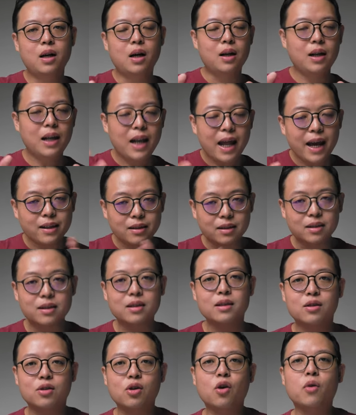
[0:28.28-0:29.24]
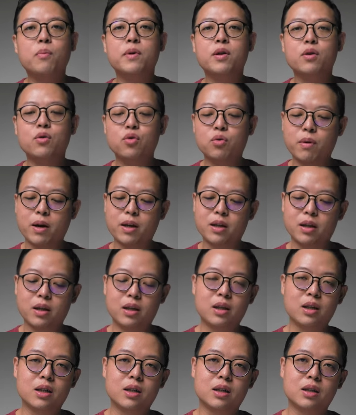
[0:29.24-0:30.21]
呃，类似聪明滤杯的
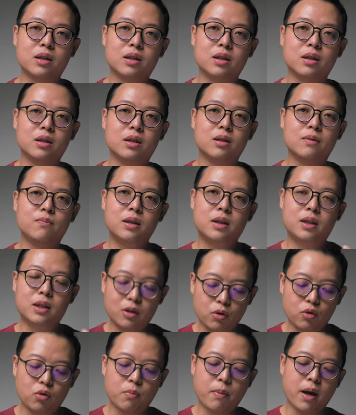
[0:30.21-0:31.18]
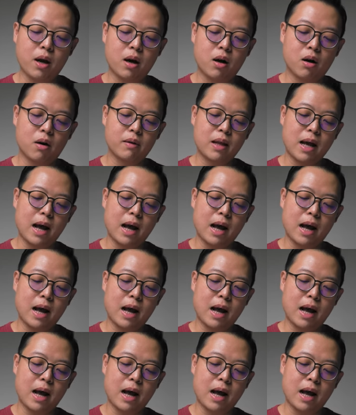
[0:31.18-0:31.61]
一个新滤杯哈，